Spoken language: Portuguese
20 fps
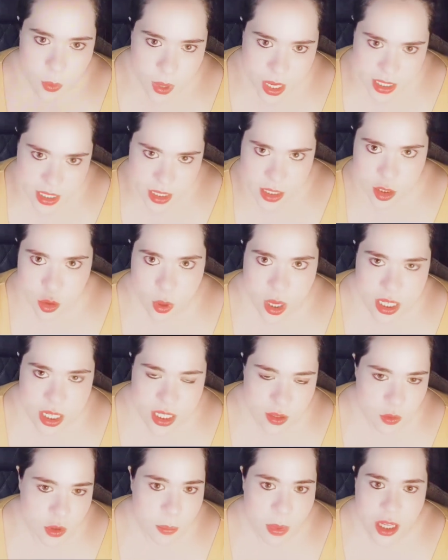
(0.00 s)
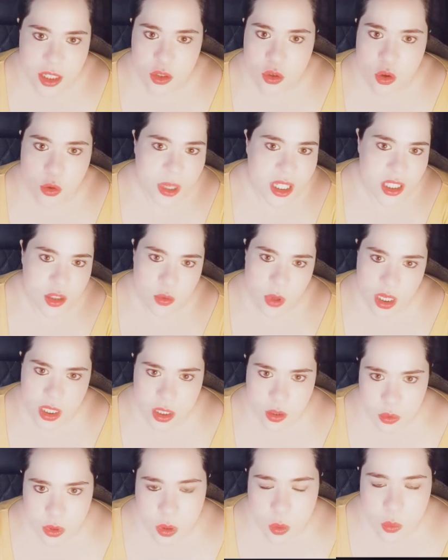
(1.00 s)
essa situação que passou, é uma
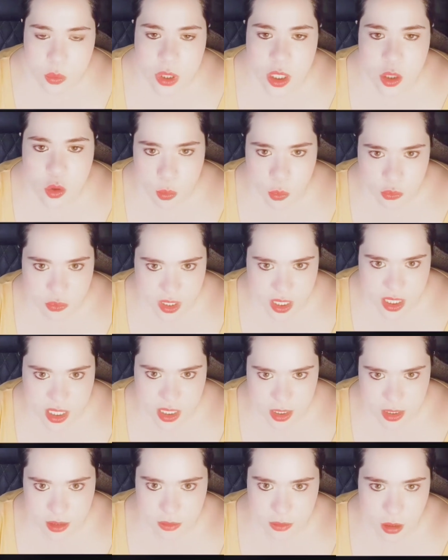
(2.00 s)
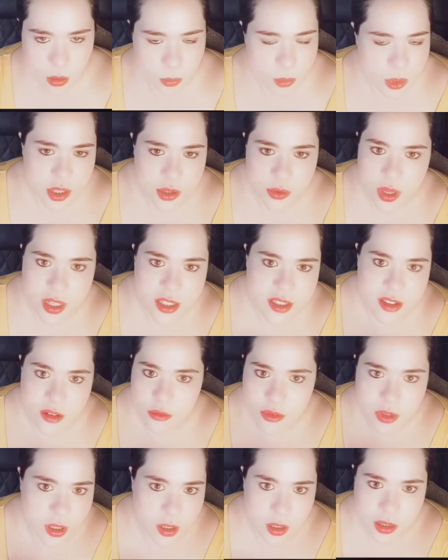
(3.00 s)
situação que não tem como vencer. É uma
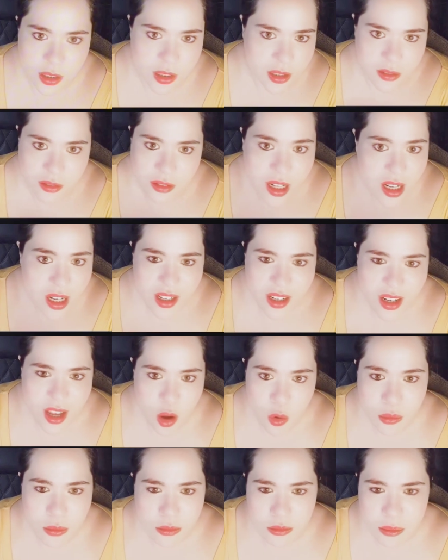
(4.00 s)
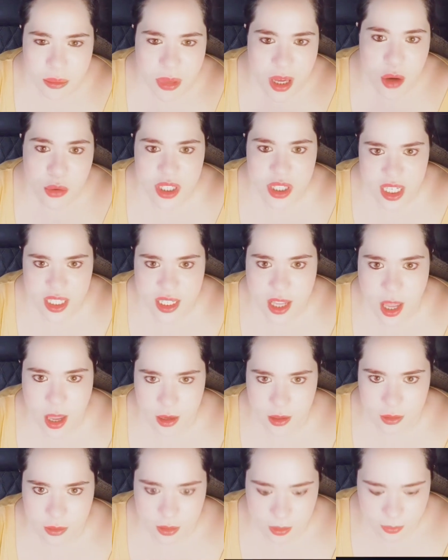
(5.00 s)
situação que, que é um beco sem
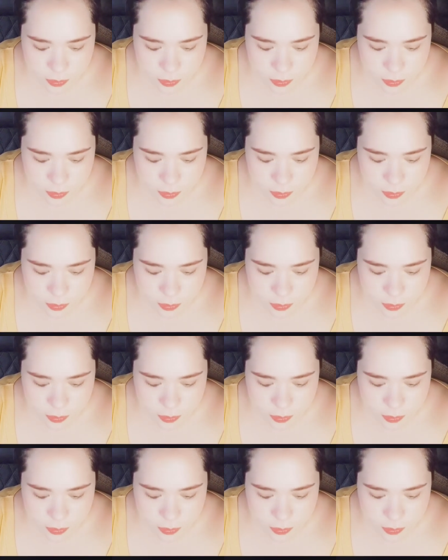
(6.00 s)
saída,